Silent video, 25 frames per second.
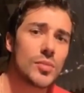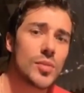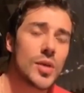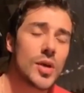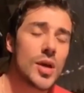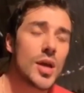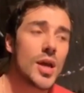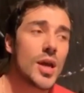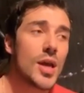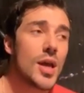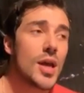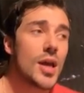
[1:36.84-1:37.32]

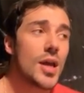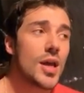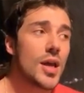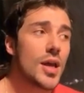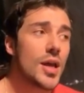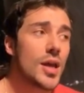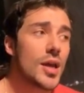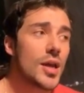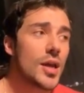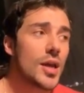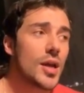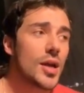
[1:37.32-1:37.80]
Hani şöyle bir
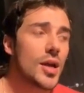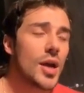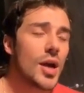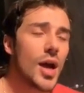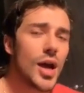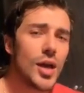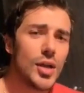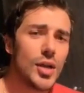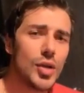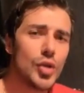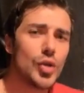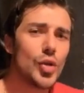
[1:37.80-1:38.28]
hakkım
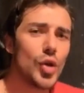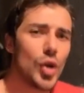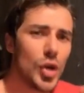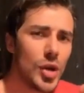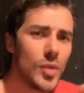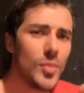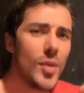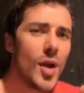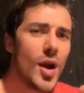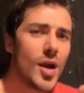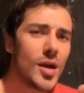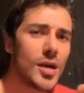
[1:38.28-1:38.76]
olsa
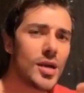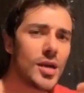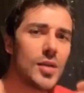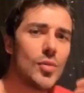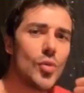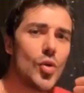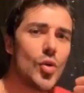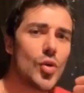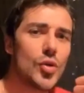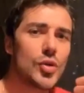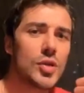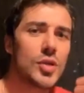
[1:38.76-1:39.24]
telefonla
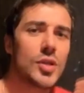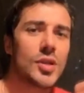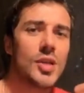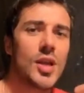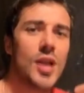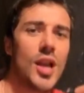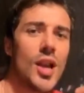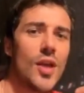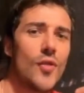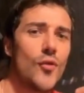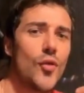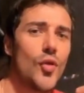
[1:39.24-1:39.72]
arayıp
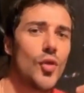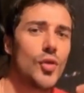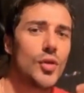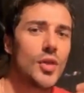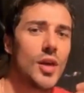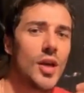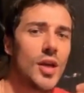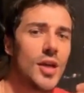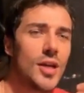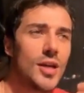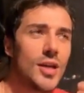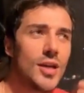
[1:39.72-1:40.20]

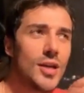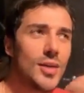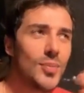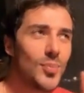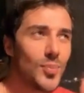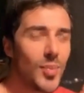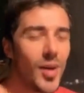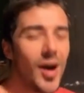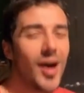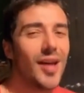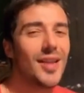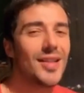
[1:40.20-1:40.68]
bağlanabilsem
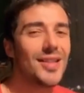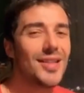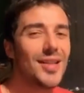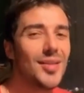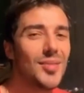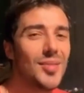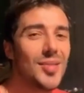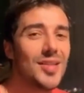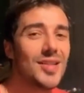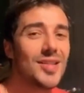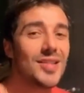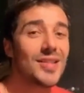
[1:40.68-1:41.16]
kullanacağım
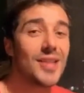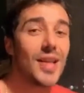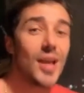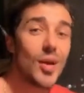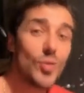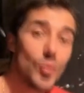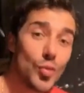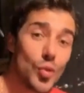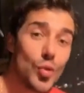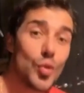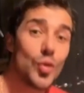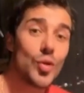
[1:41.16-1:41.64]
ama o hak
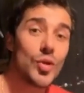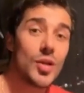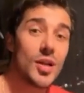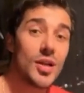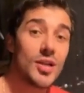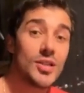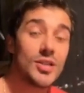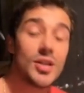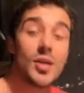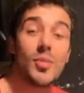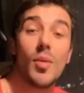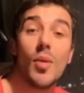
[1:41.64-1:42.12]
da
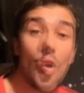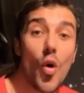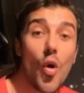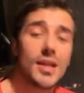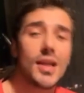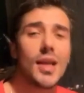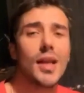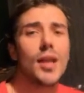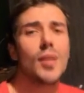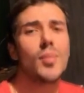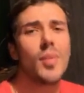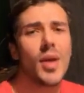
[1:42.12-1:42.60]
yok. Ben
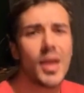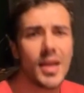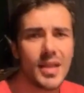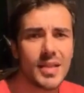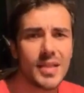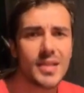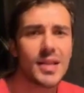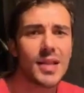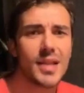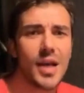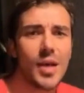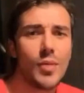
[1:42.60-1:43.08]
Dominik'te
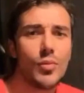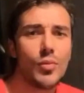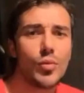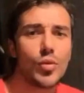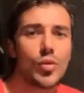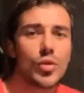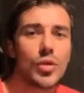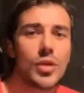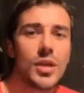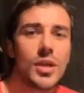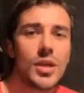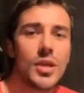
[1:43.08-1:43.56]
de değilim. Ben
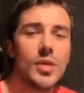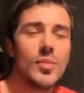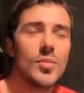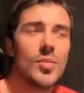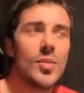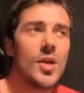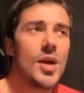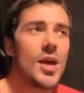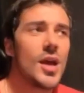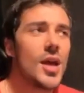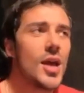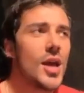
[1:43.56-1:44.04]

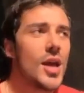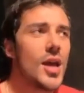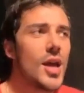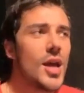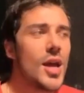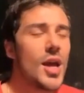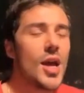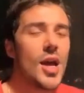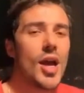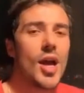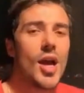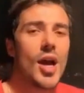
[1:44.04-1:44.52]

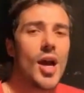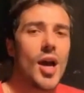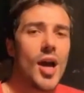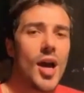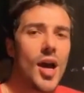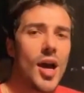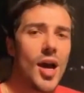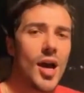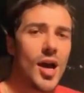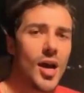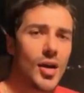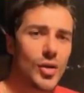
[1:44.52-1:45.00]
İstanbul'dayım.
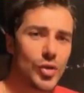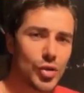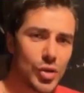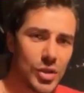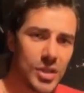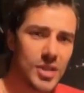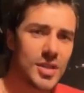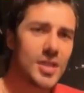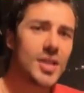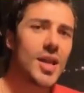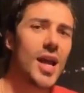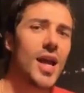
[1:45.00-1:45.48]

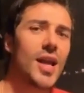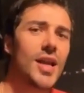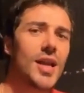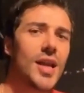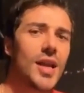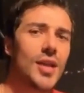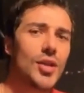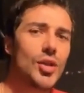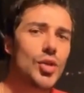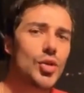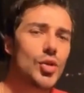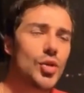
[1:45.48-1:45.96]

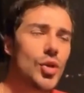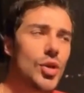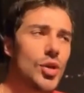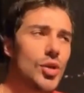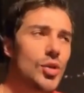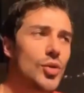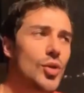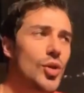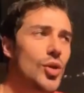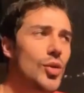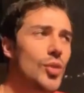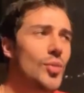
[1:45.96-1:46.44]

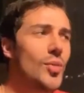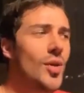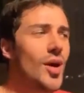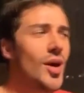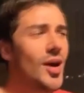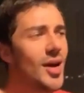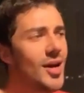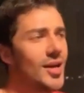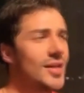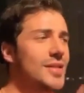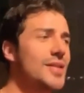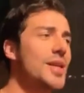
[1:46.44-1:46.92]
İzlerken de
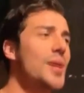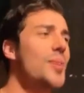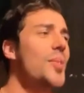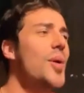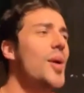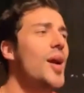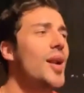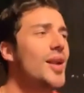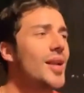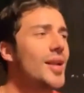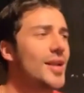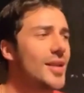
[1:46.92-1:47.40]
şöyle diyorum.
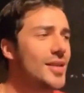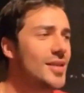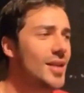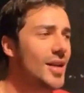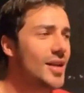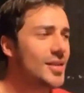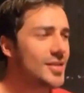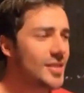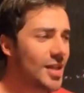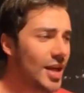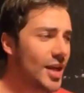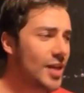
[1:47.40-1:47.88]
Ah
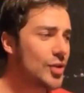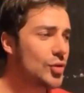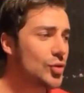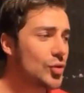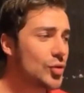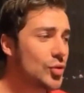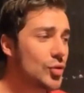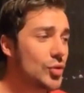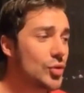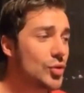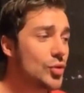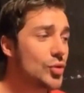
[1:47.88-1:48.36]
Cemal
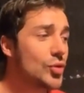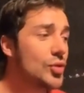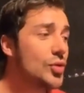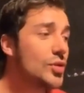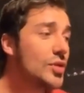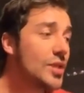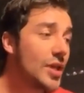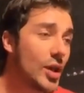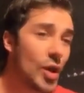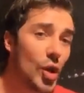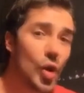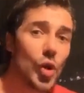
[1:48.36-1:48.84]
kadar taş
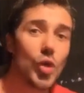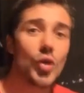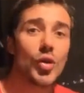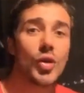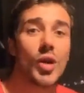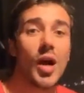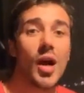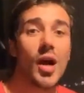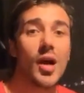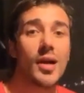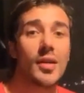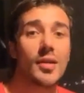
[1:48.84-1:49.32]
düşsün.
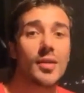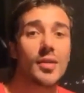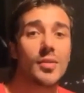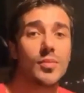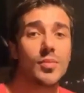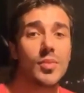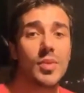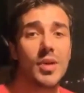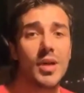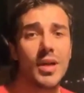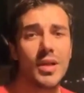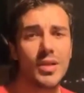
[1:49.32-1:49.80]
Kilo da
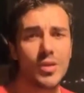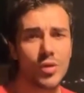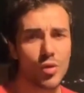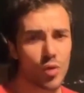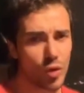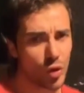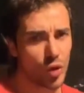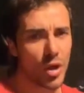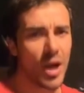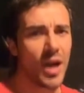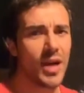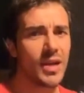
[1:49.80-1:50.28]
aldım
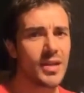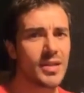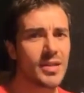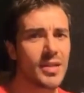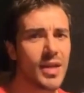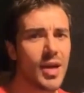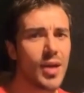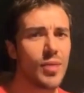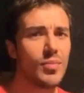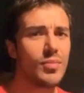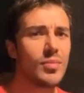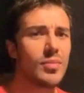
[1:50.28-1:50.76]
biraz.
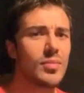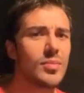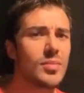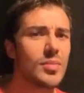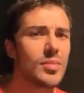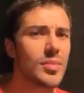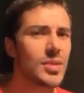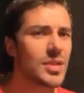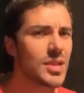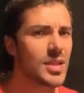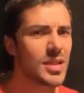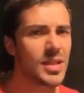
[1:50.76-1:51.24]

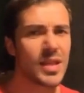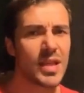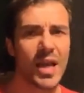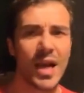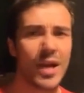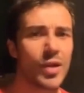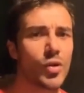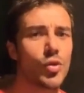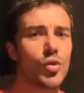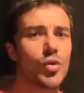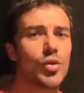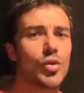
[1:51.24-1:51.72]
Düşersem
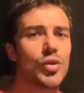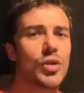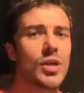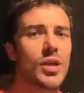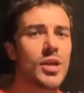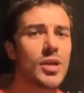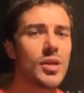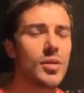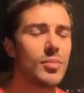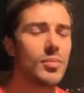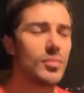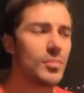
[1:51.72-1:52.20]
sert
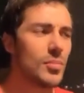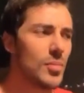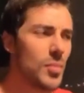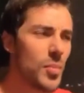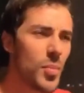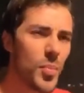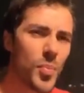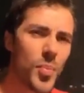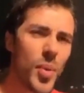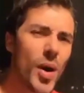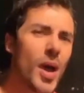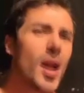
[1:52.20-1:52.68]

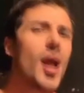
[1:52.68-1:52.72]
düşerim.